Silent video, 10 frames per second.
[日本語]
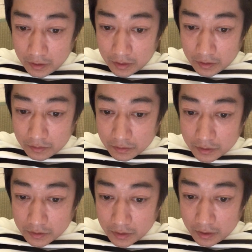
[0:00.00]
えっ、ー、と
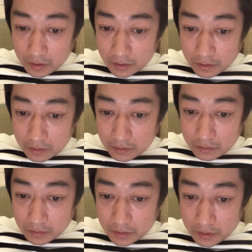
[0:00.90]
喫煙
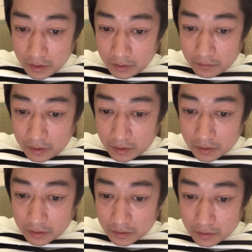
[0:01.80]
禁煙は
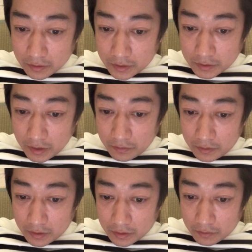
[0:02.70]
喫煙
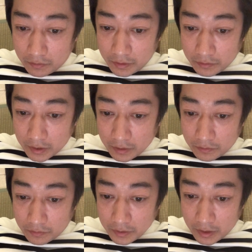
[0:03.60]
は骨の健
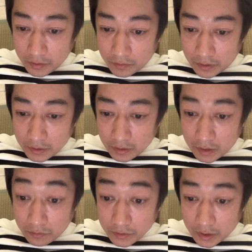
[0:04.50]
康に影響を与える
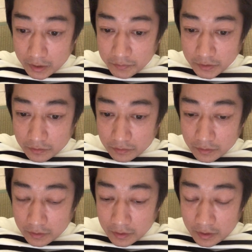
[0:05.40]
可能性がありますと。
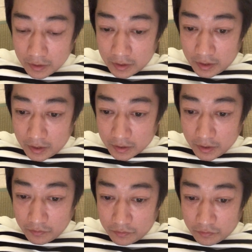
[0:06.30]
あ
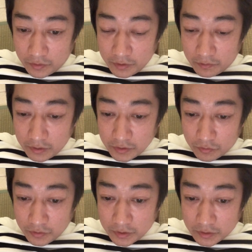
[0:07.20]
結構骨の悪い人
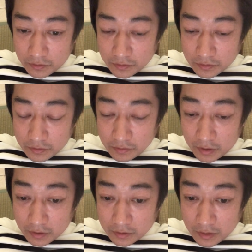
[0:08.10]
多いんですよ。そういう人
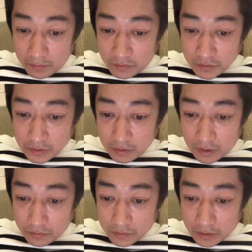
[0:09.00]
がタバコ吸ってる
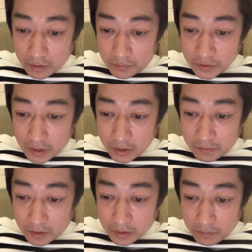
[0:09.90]
可能性とかもしあれ
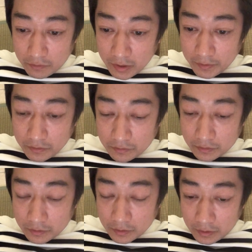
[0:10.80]
ばタバコやめると
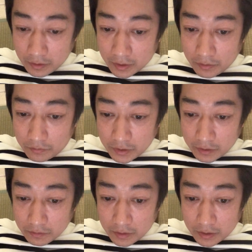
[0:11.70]
健康にな
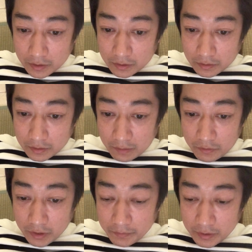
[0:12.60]
るんで
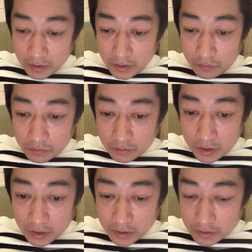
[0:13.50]
タバコやめていいことだ
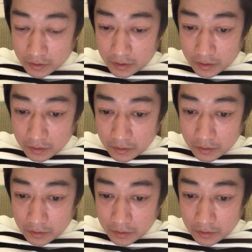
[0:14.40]
らけですね。